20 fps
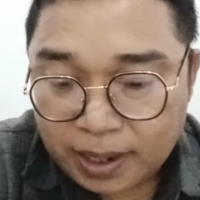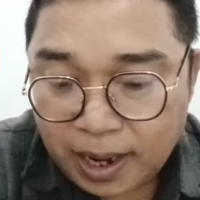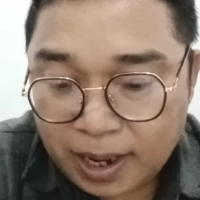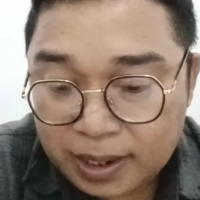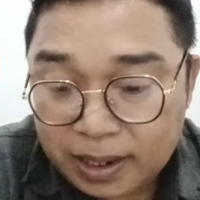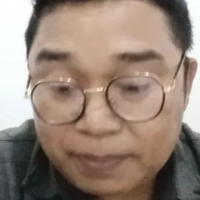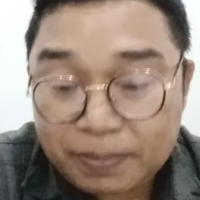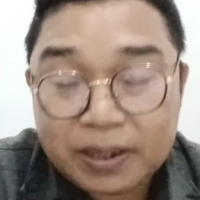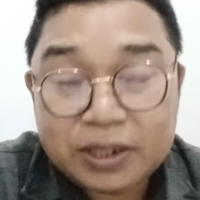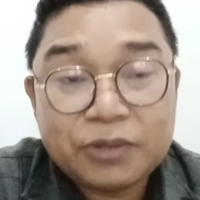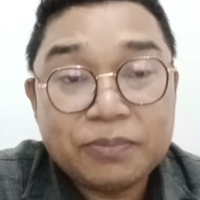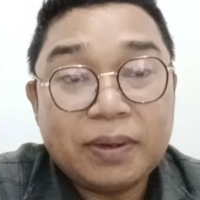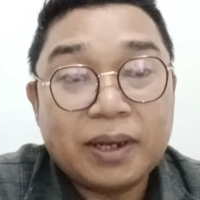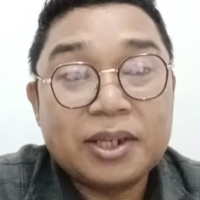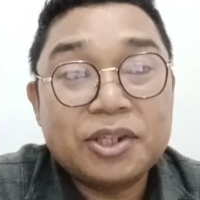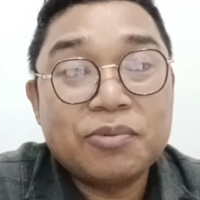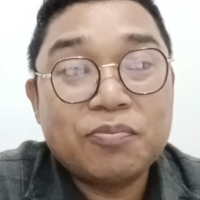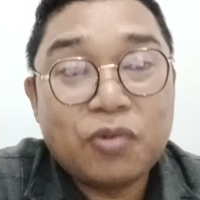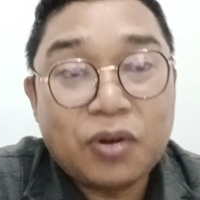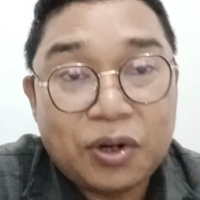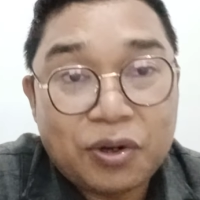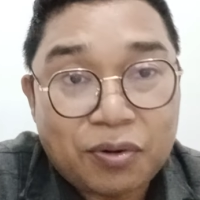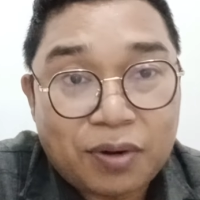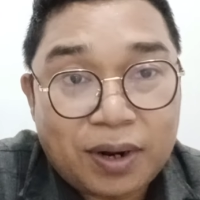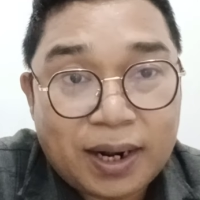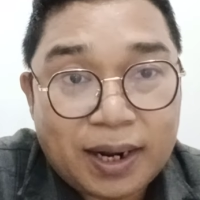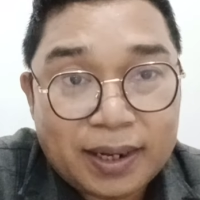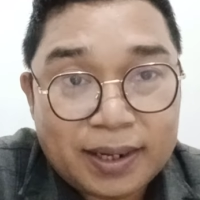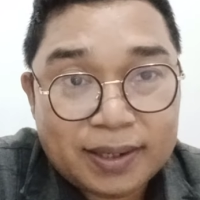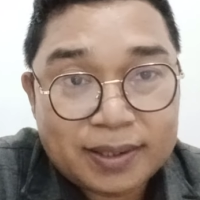anggaplah sebagai sebuah
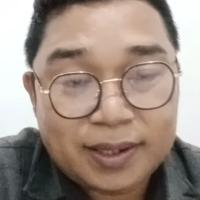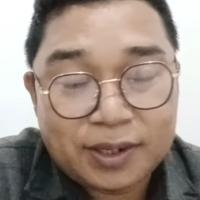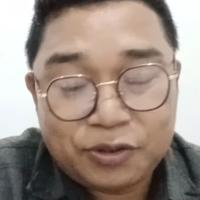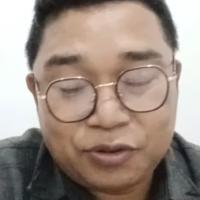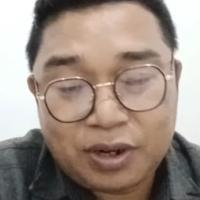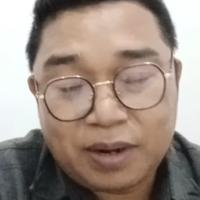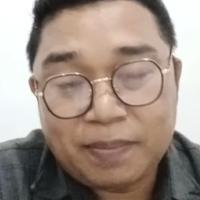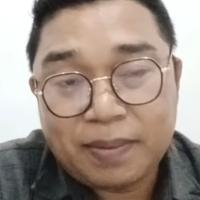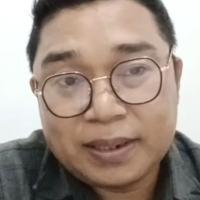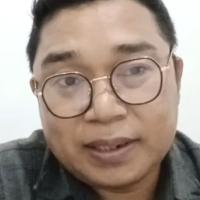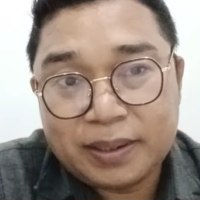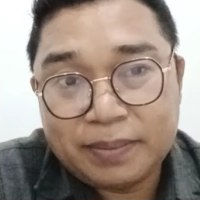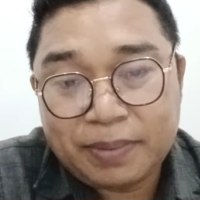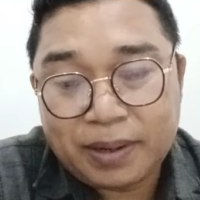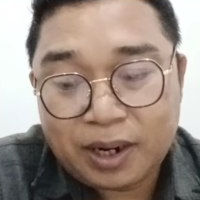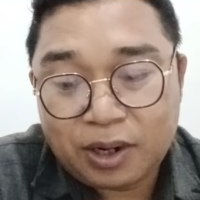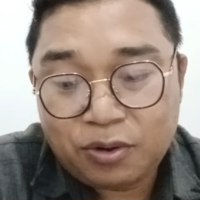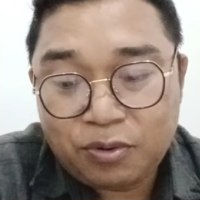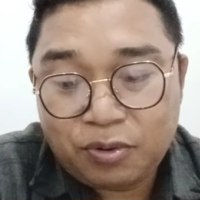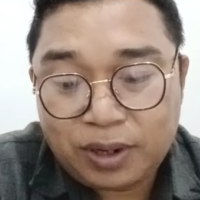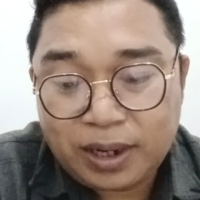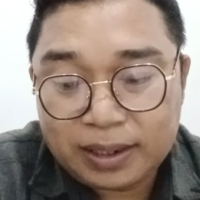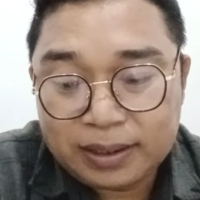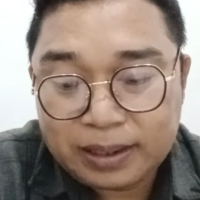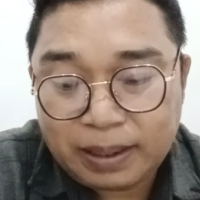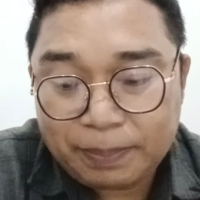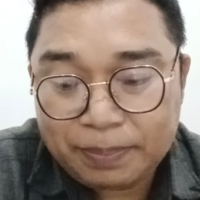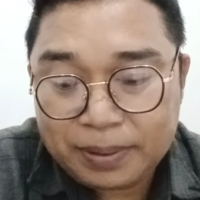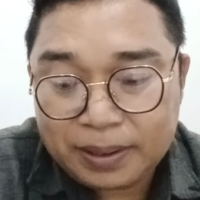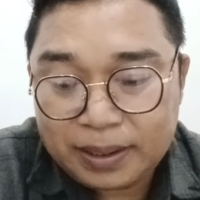doa ya saya juga masih meragukan
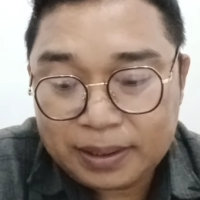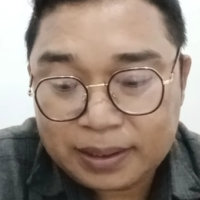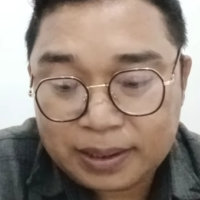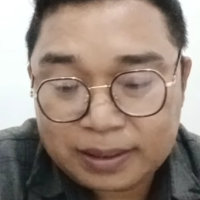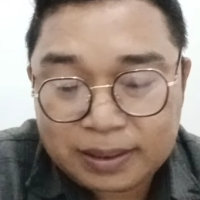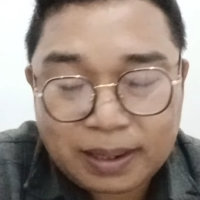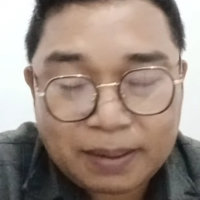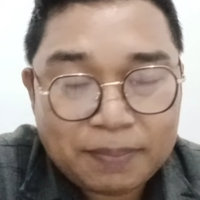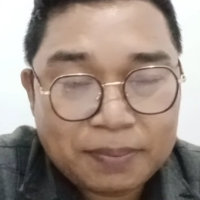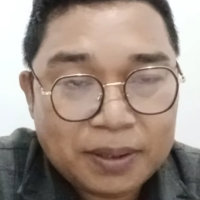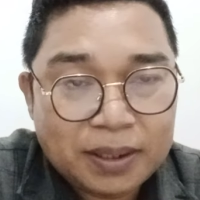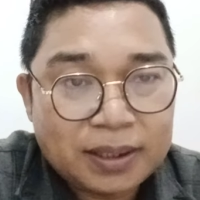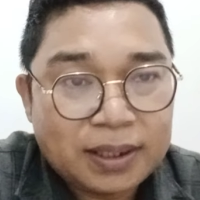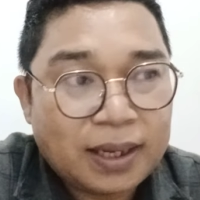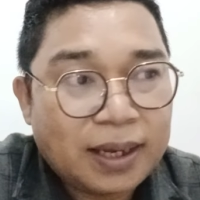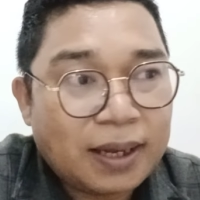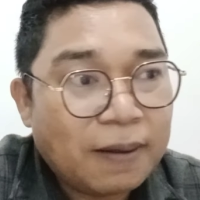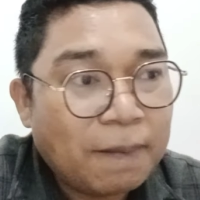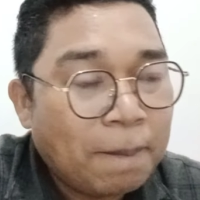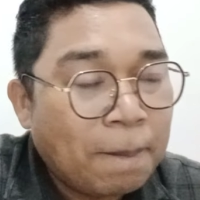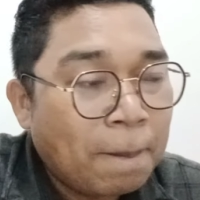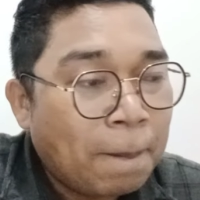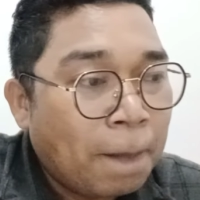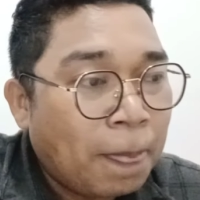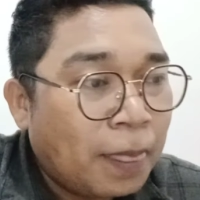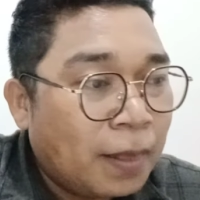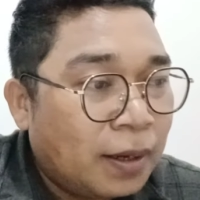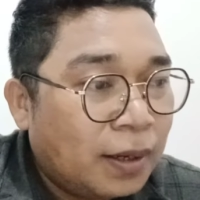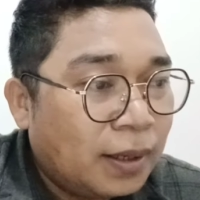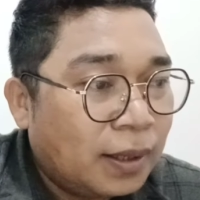tapi tetap kita
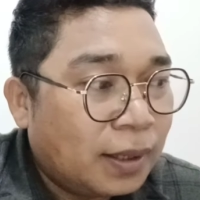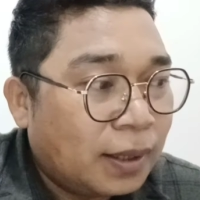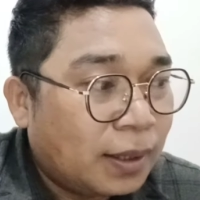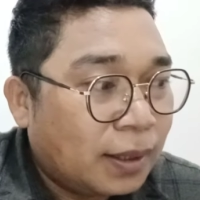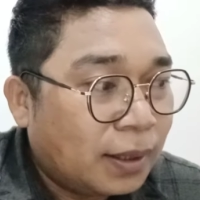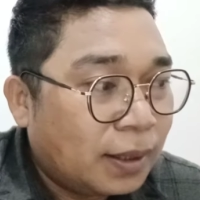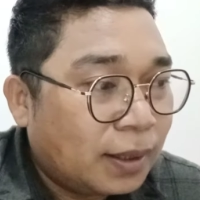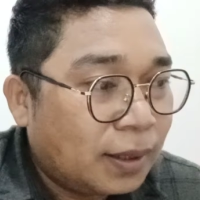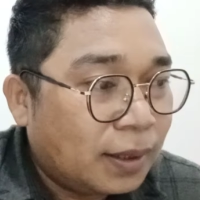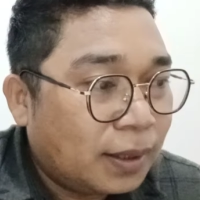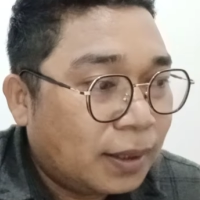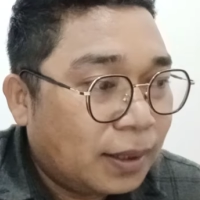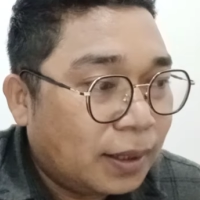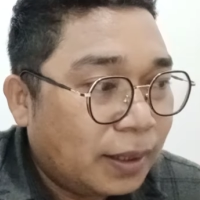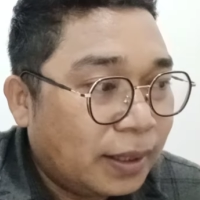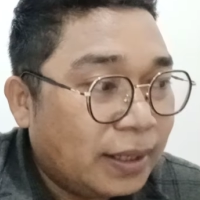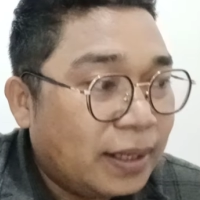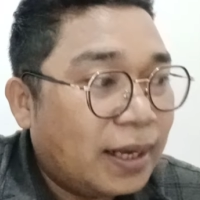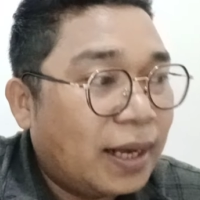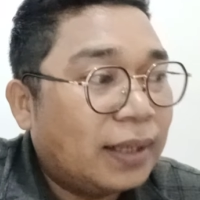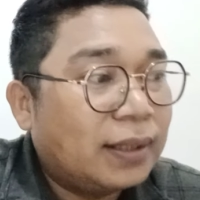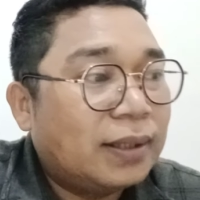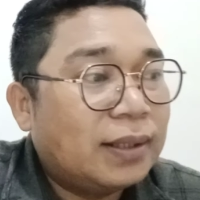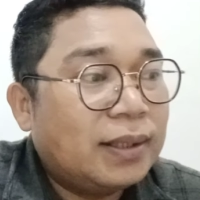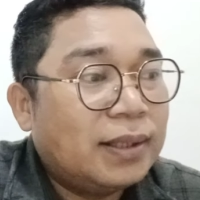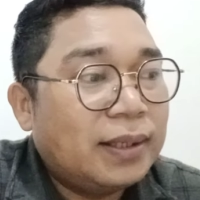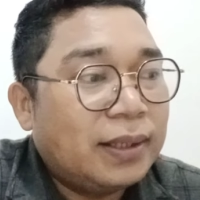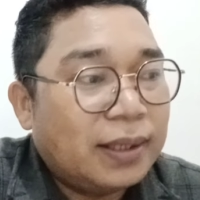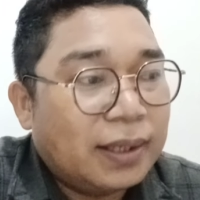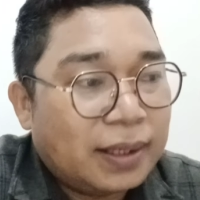uh,
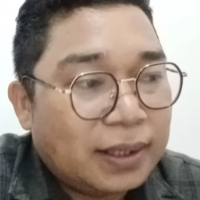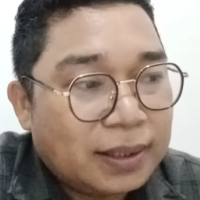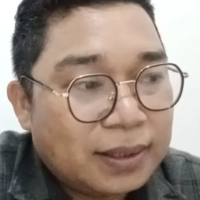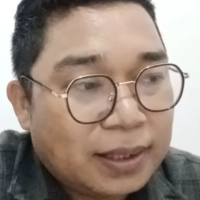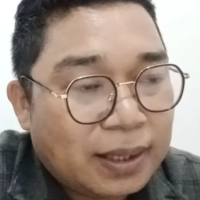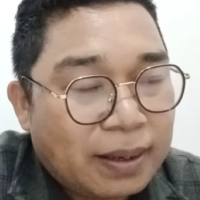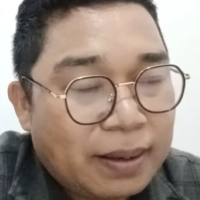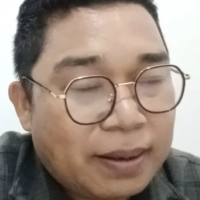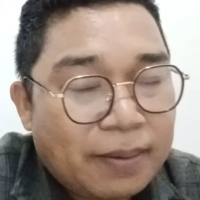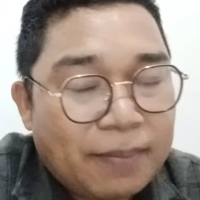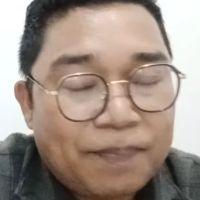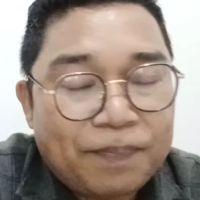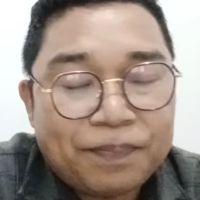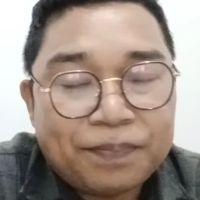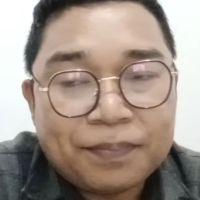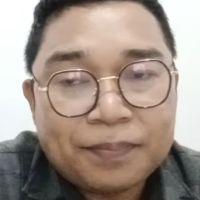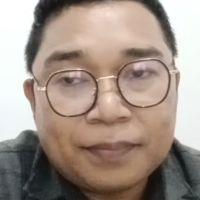lihat ya kita